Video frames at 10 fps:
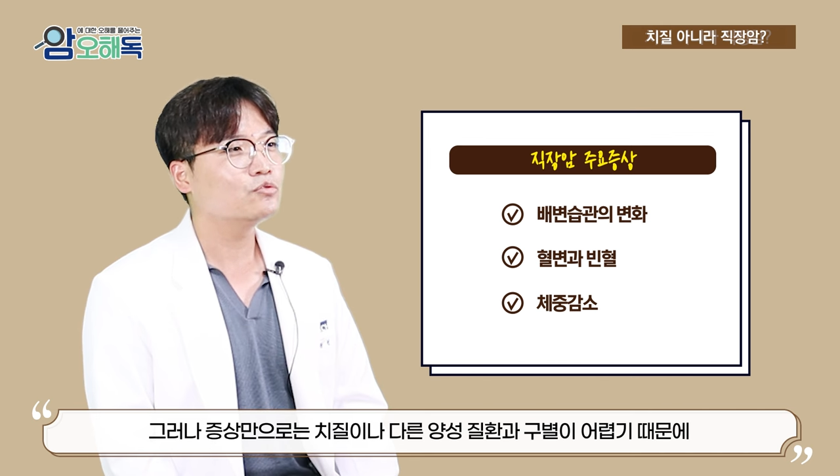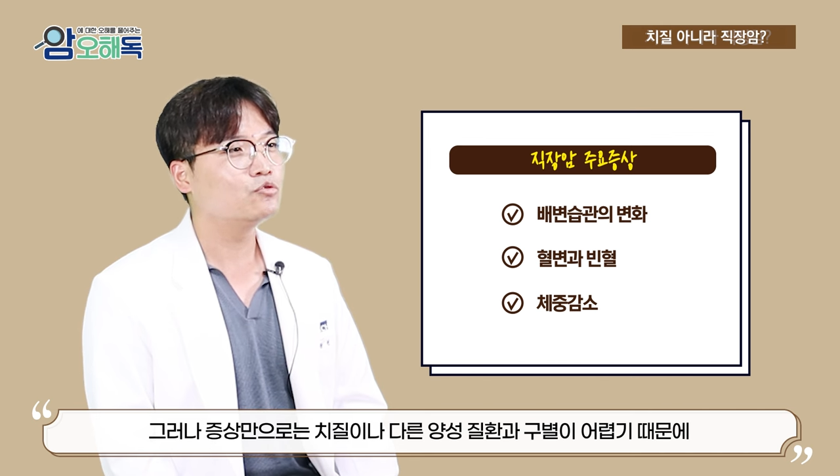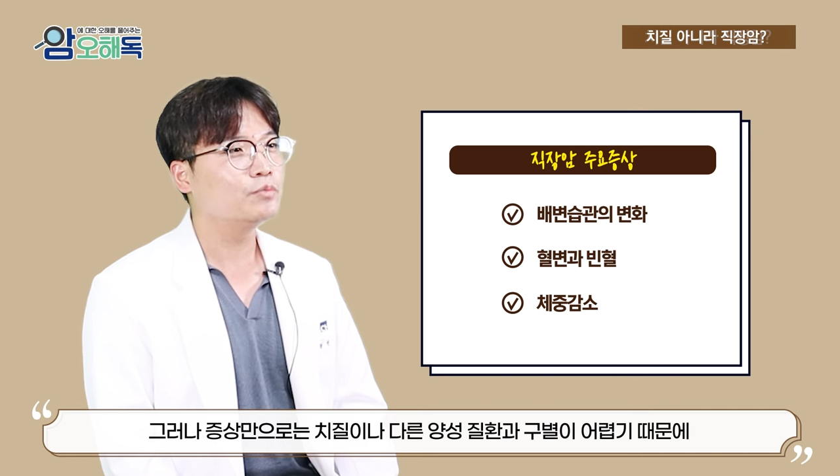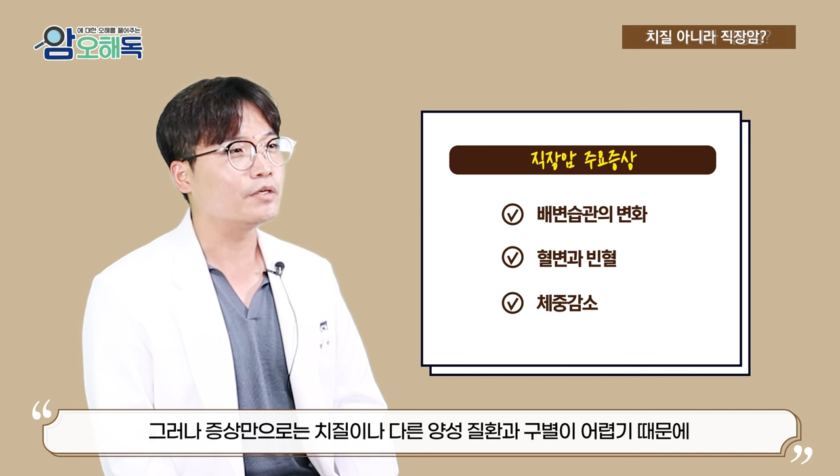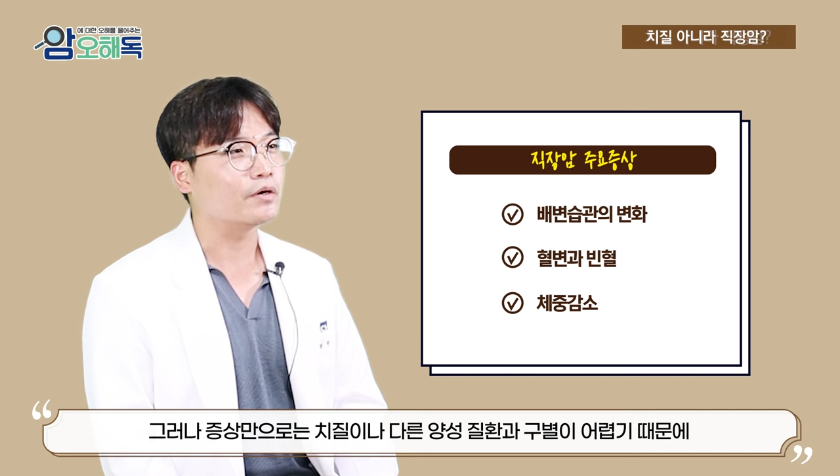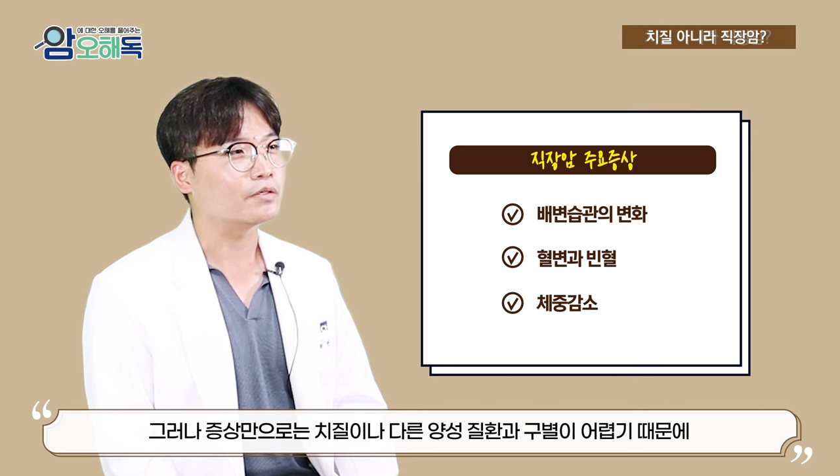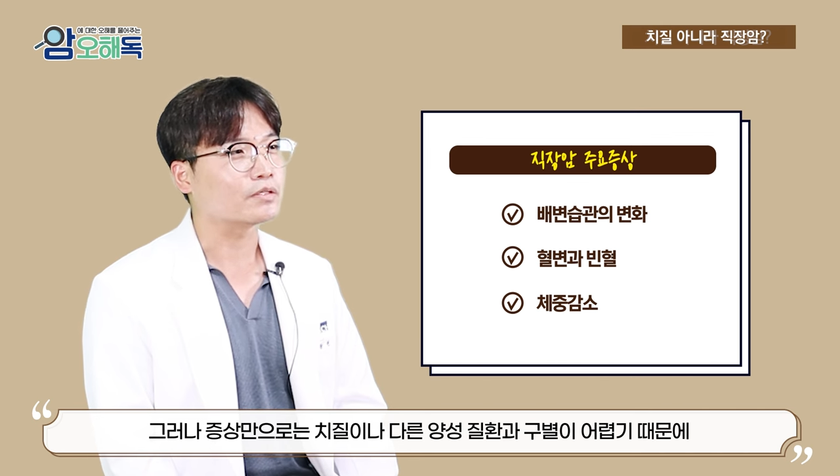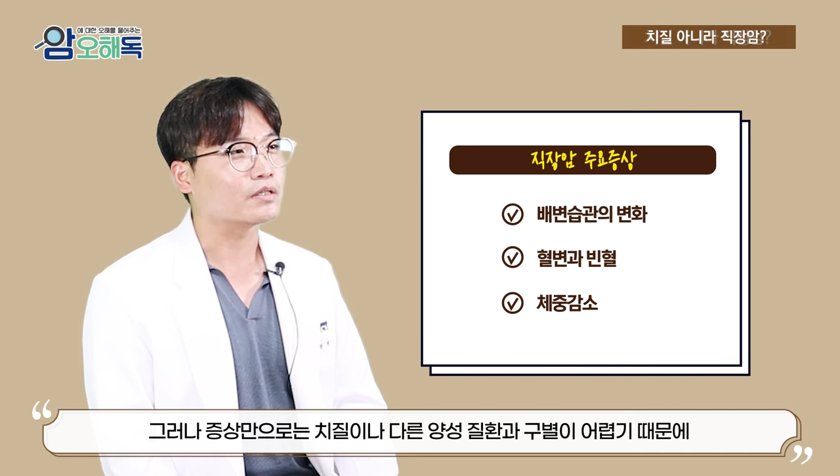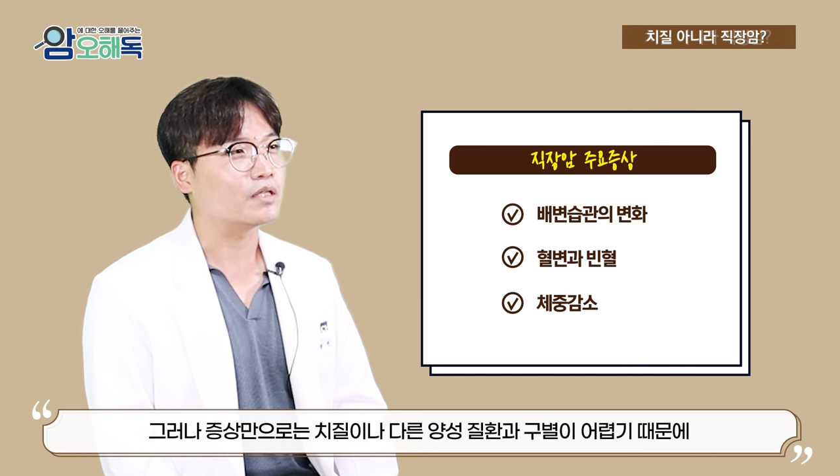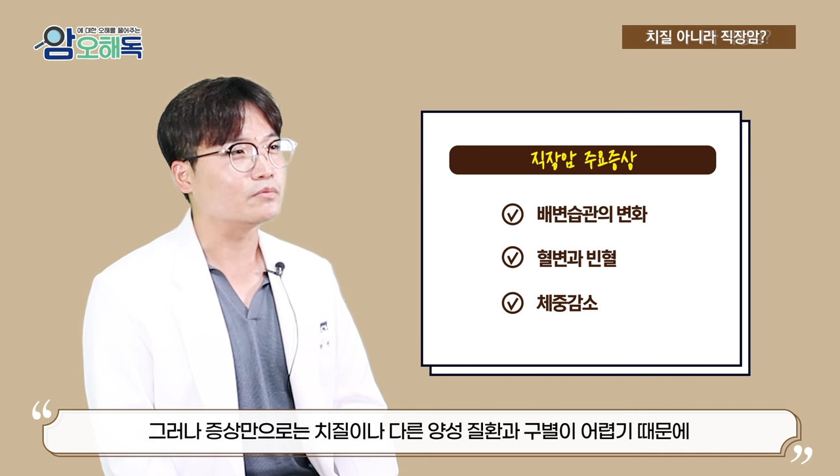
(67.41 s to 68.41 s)
구별이
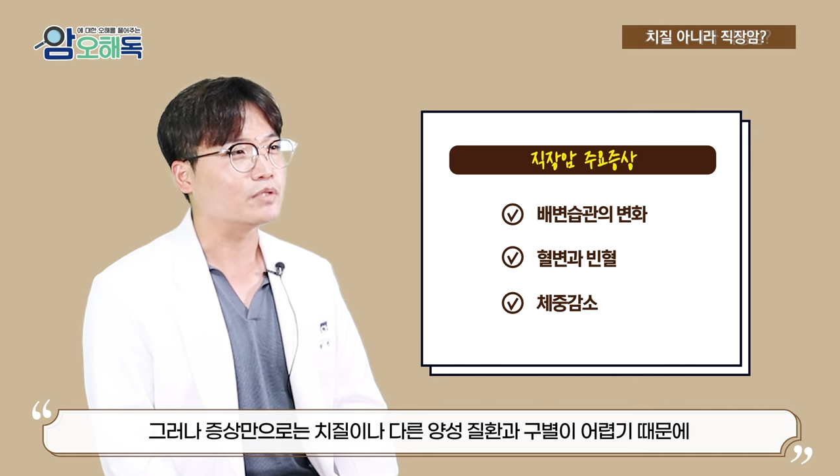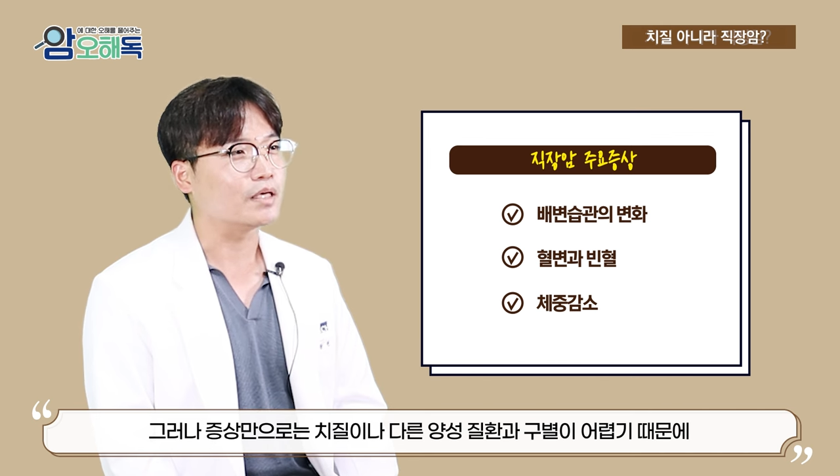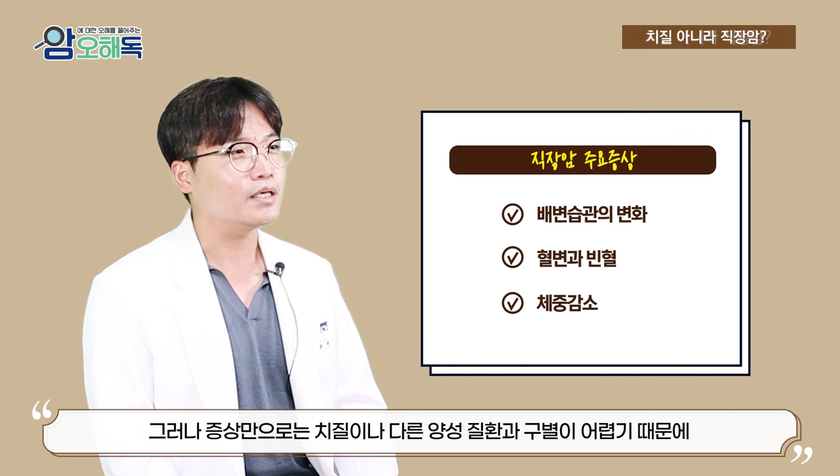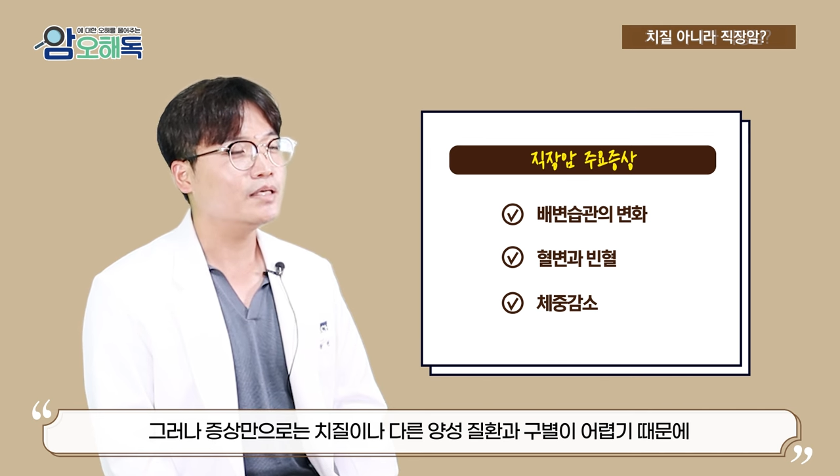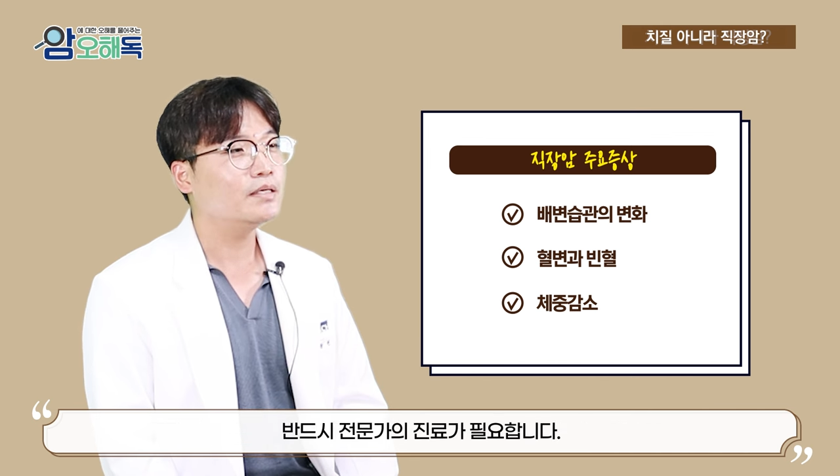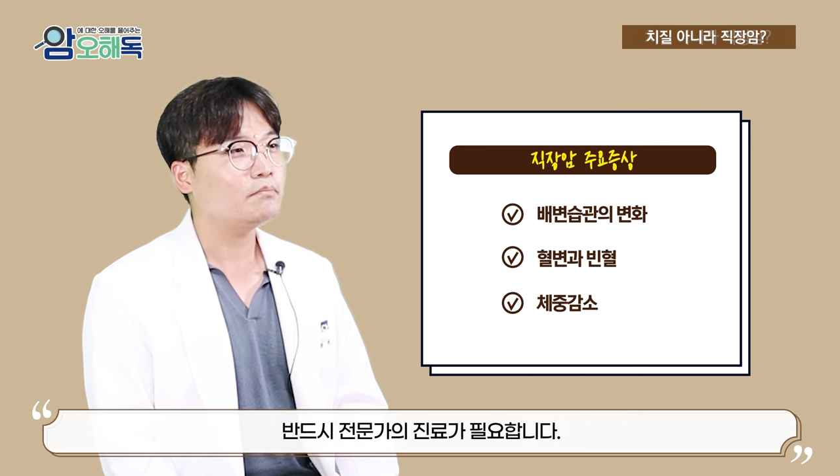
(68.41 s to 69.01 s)
어렵기 때문에